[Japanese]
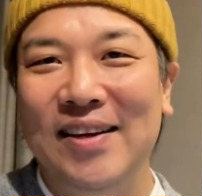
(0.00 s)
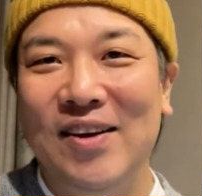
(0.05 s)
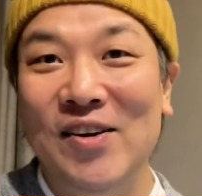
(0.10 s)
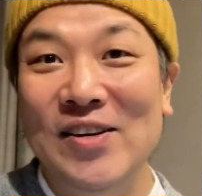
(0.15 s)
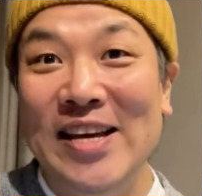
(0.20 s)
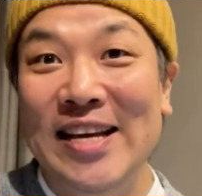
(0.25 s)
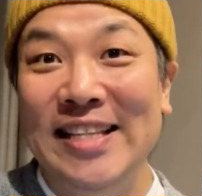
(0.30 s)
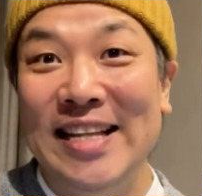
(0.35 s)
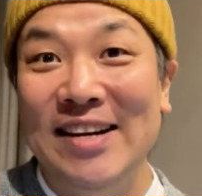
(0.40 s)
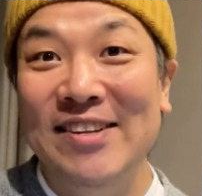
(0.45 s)

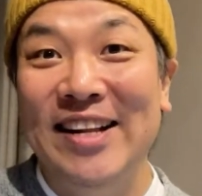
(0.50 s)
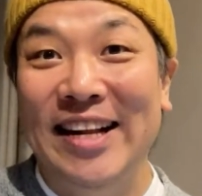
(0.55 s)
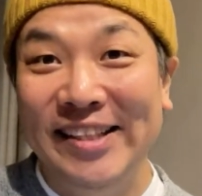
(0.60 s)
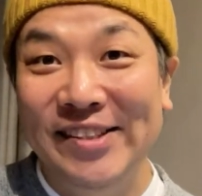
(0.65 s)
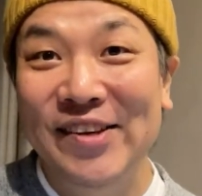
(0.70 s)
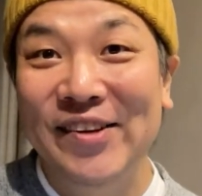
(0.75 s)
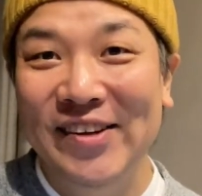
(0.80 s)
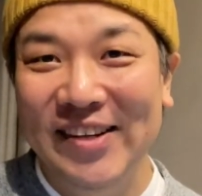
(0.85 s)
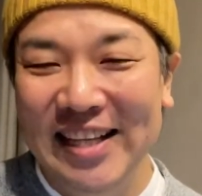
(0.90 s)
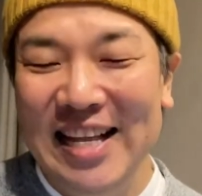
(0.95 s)

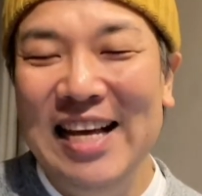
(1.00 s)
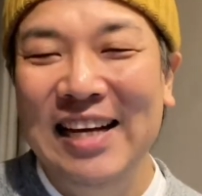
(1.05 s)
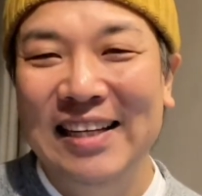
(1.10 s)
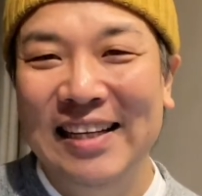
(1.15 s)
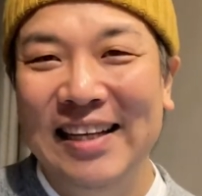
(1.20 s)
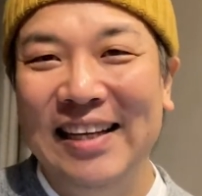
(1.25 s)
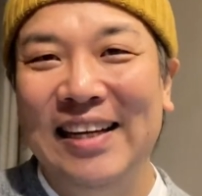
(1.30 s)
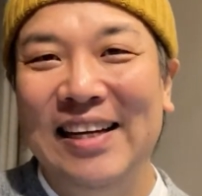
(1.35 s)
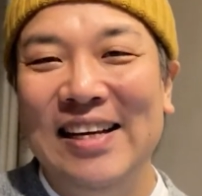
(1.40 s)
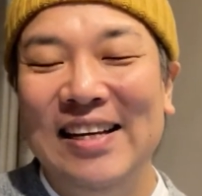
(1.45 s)
オリエンタルラジオのね。
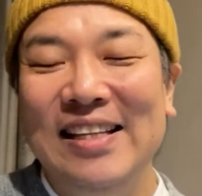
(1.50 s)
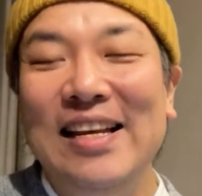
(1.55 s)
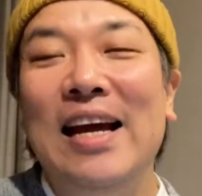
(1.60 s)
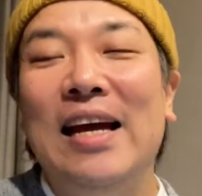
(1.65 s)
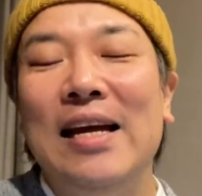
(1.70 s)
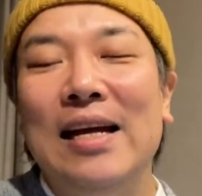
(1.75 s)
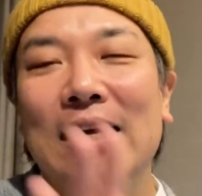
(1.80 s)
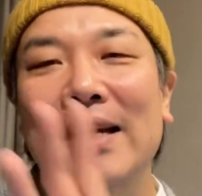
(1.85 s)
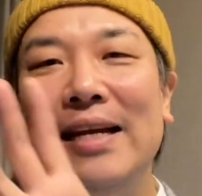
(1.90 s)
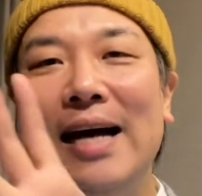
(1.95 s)
で、
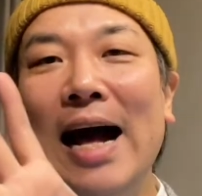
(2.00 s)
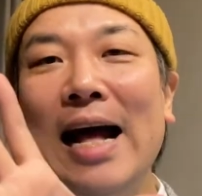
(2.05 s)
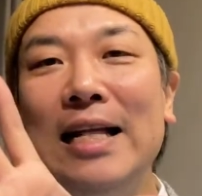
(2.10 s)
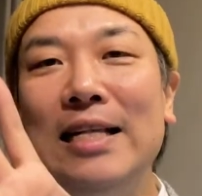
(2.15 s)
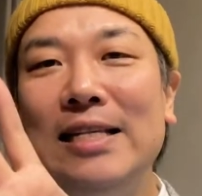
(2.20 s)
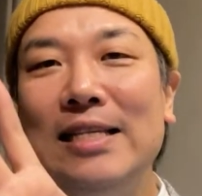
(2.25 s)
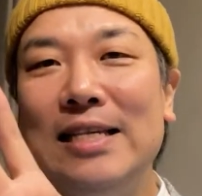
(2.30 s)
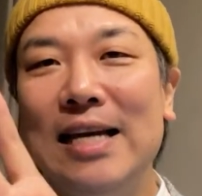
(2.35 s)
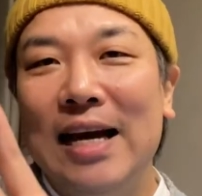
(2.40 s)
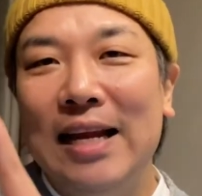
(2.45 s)

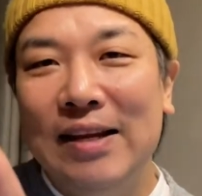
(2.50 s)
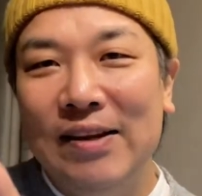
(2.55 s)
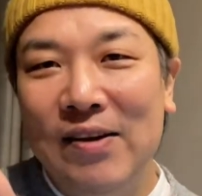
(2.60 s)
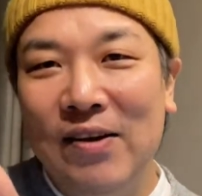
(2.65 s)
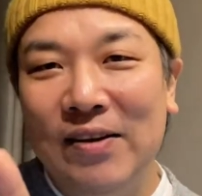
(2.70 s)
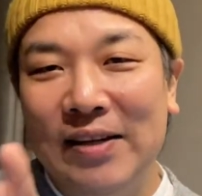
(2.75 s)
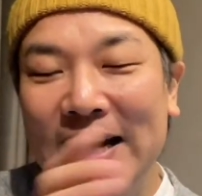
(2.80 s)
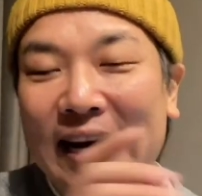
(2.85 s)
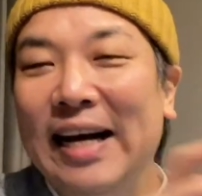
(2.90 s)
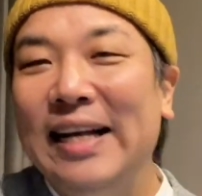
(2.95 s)
あっちゃん
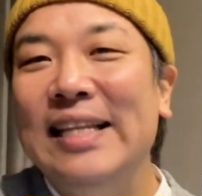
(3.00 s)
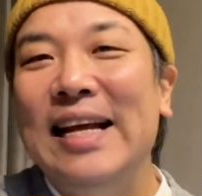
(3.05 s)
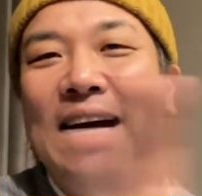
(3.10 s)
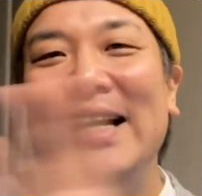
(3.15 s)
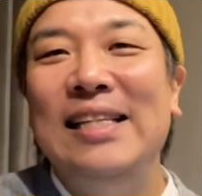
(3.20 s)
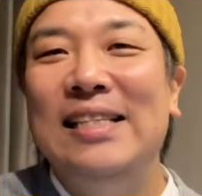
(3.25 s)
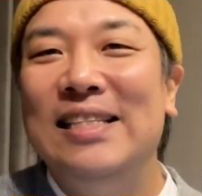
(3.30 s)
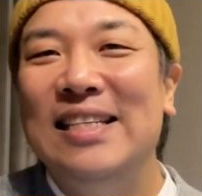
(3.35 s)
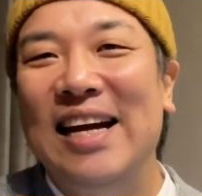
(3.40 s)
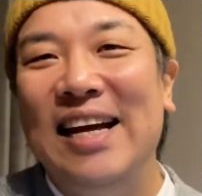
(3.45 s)
の、中田
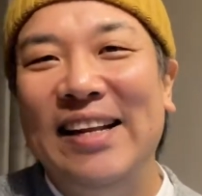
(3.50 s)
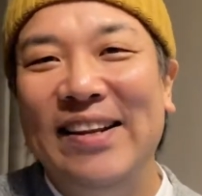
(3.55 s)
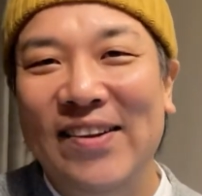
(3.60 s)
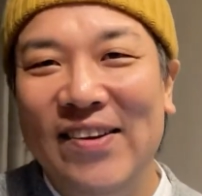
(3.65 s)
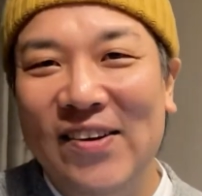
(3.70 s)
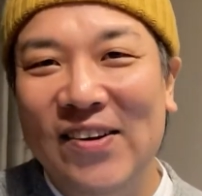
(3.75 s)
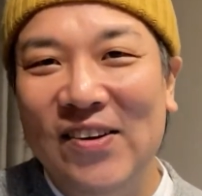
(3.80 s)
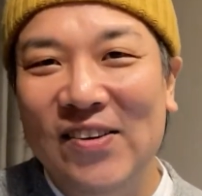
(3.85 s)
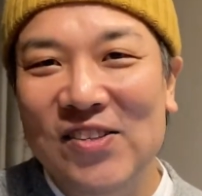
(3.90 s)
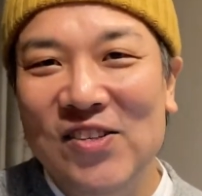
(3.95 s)
あっちゃん
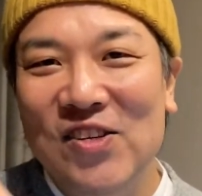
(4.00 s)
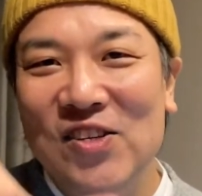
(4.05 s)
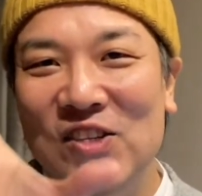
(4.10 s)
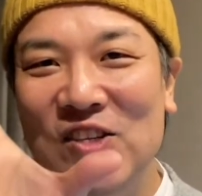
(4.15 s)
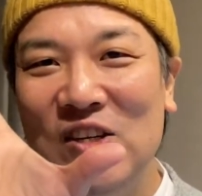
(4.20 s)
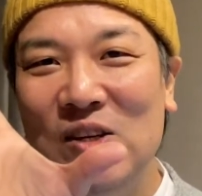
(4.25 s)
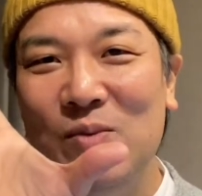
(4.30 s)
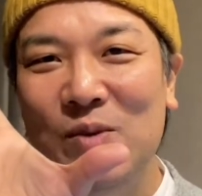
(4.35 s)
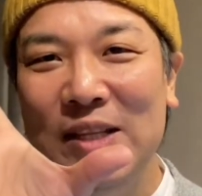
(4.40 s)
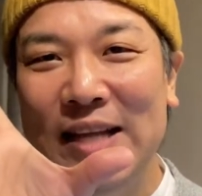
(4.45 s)
の
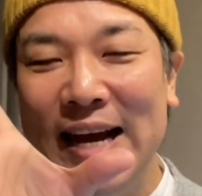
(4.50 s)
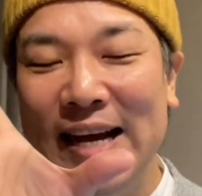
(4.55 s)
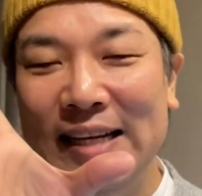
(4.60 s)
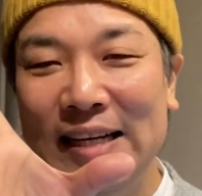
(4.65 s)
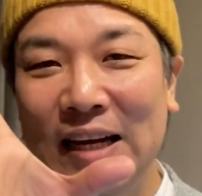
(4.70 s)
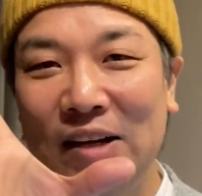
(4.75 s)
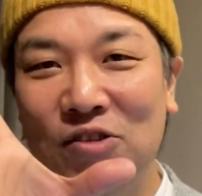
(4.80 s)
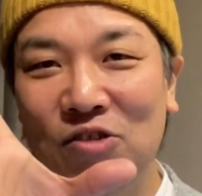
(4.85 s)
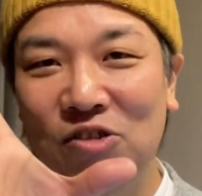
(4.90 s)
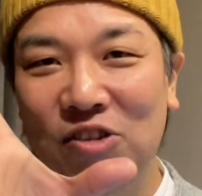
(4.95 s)
YouTube 大
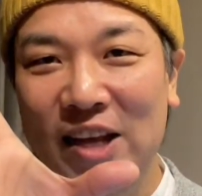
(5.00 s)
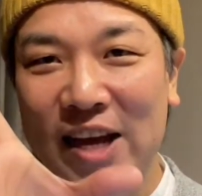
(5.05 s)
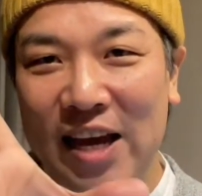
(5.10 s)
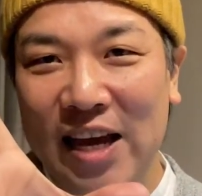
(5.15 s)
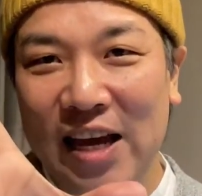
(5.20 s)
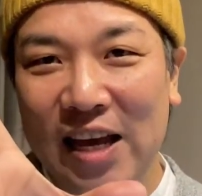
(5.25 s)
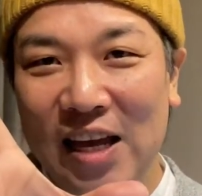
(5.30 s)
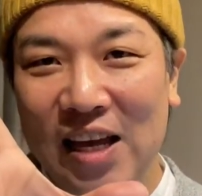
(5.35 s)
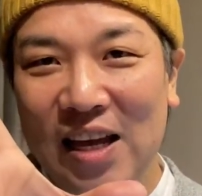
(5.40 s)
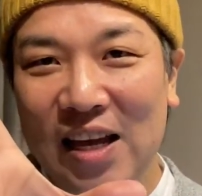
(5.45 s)
学
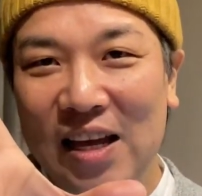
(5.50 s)
で、